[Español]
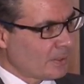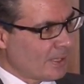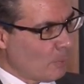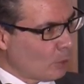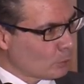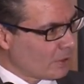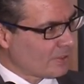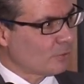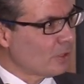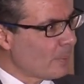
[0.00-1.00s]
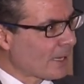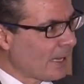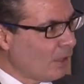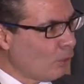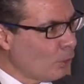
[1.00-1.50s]
tenemos autorización de
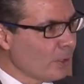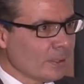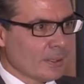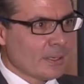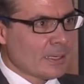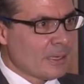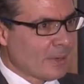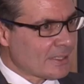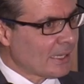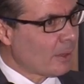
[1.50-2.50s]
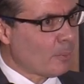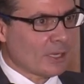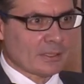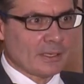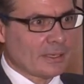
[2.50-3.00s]
mercado hoy y mañana
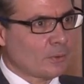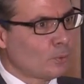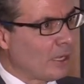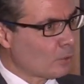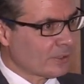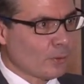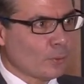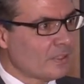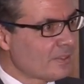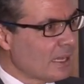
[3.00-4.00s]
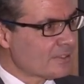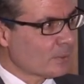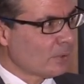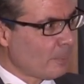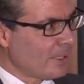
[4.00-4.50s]
vamos a tener una orden judicial
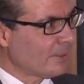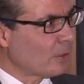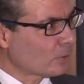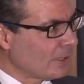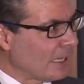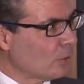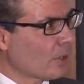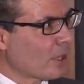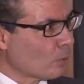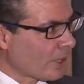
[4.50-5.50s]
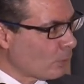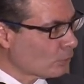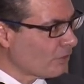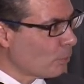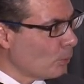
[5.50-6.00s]
seguramente ordenando que con
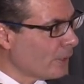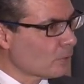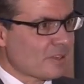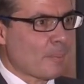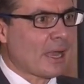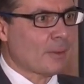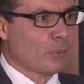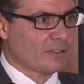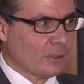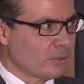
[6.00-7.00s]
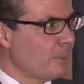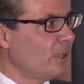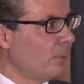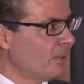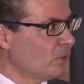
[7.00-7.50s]
recursos públicos se pague por esa última
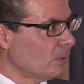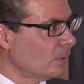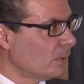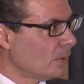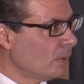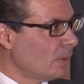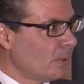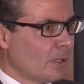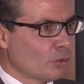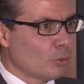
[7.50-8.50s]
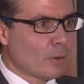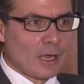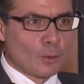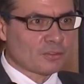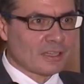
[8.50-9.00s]
innovación. Entonces una
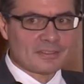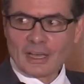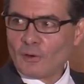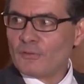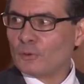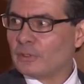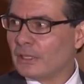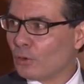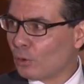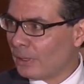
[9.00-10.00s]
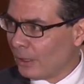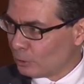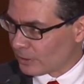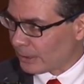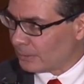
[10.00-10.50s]
cosa se ha confundido con la
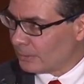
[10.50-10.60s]
otra.